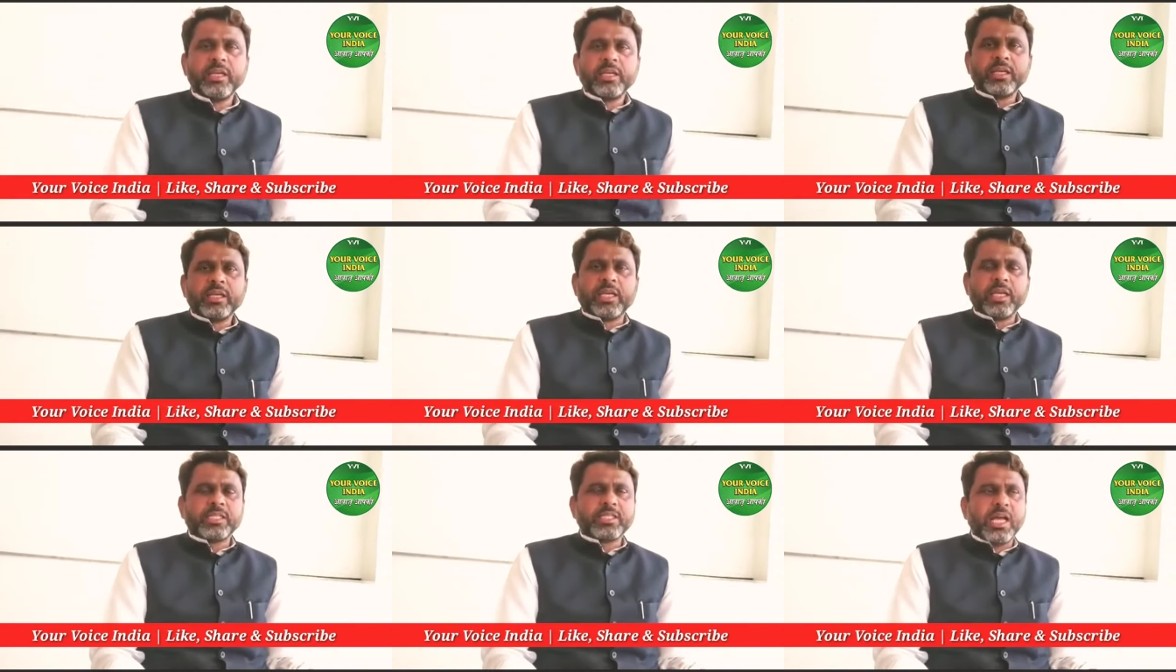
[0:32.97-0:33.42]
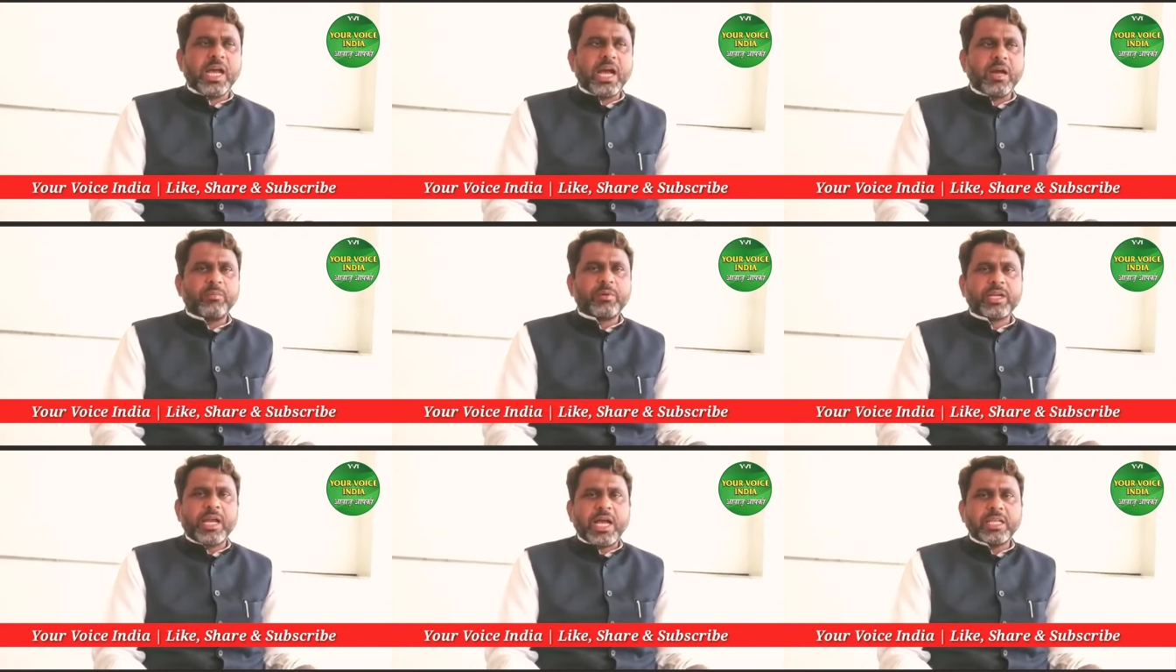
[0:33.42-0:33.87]
कि
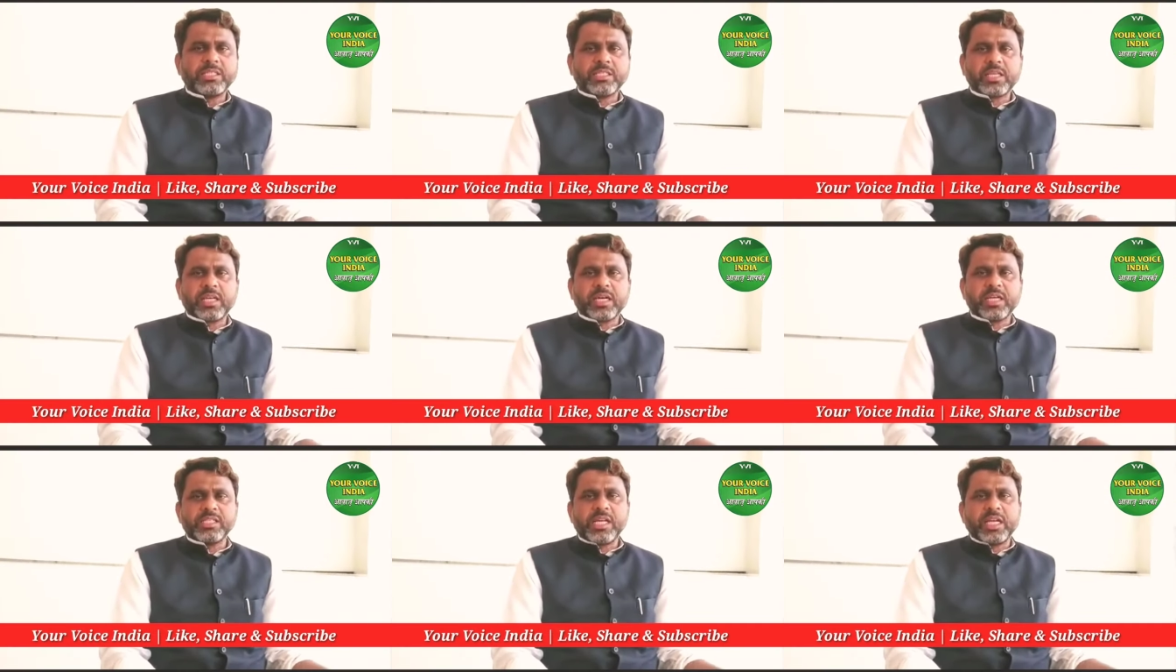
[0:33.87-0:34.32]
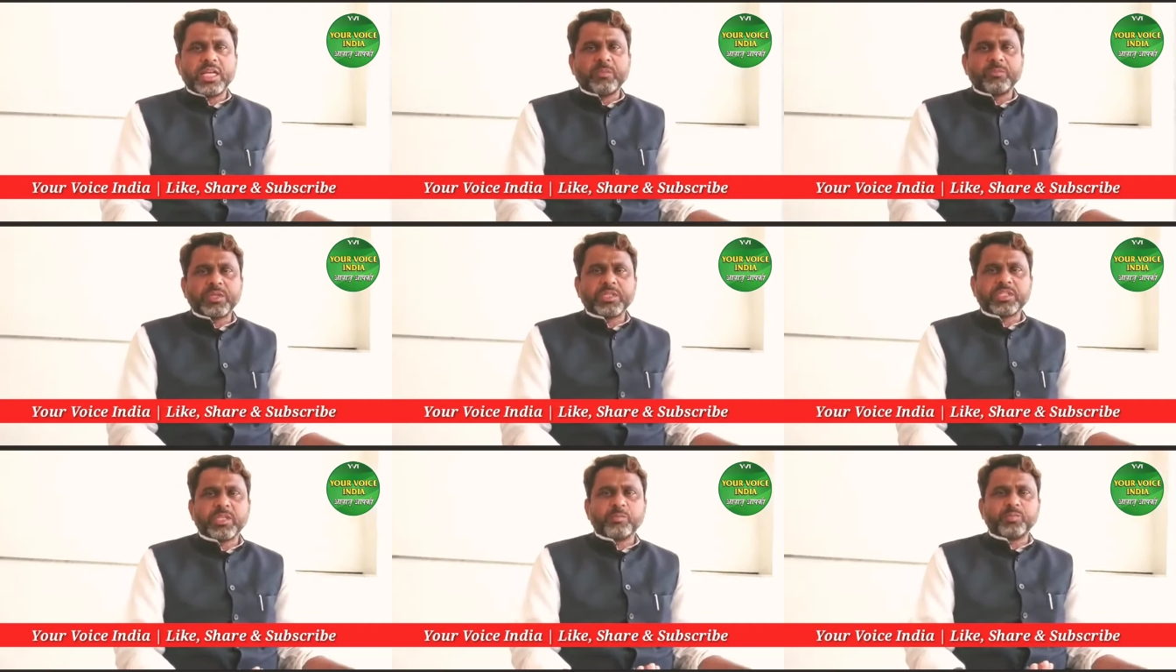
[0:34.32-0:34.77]
साहब राज्य के खजाने
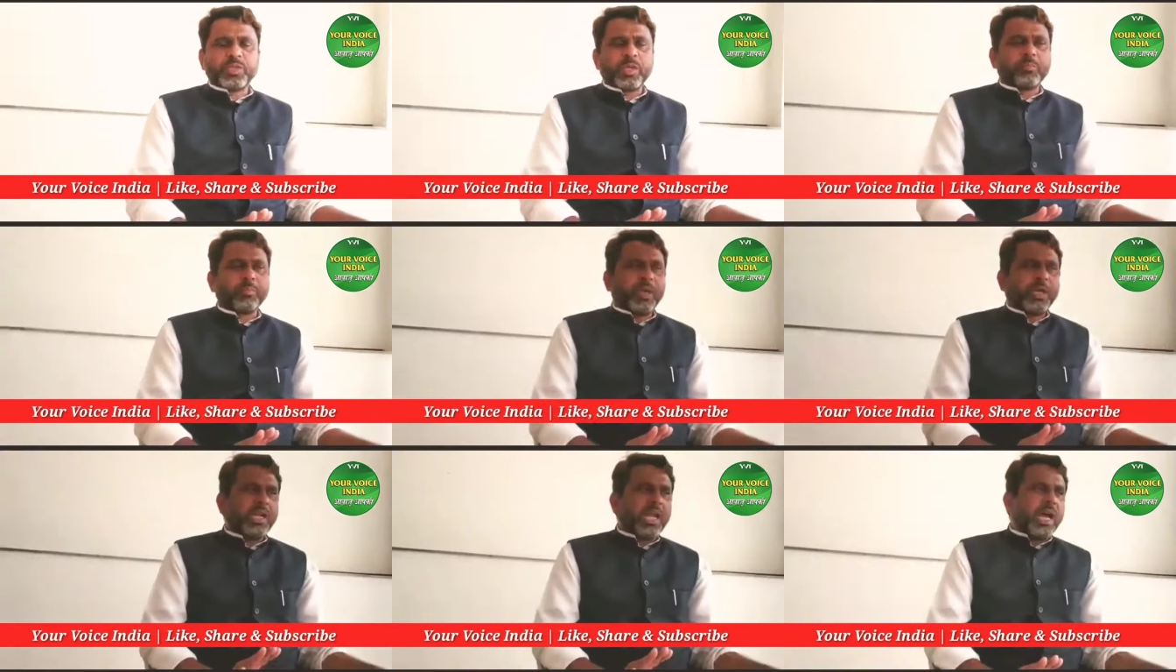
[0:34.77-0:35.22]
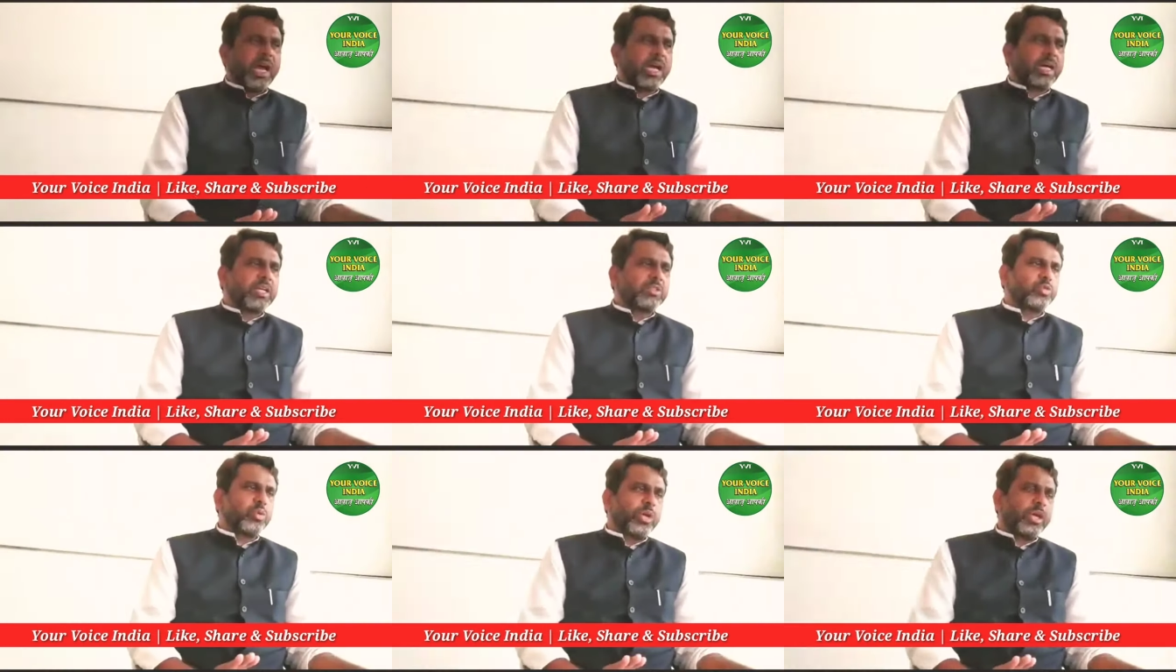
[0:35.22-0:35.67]
पर सबसे पहला
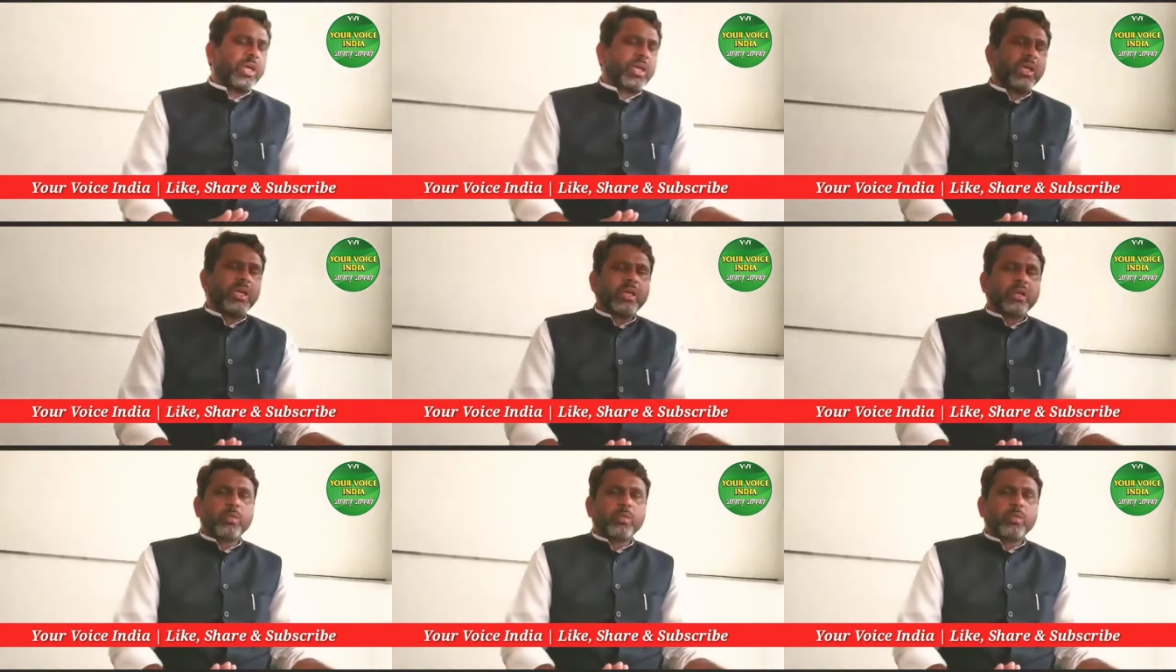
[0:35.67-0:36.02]
हक जो है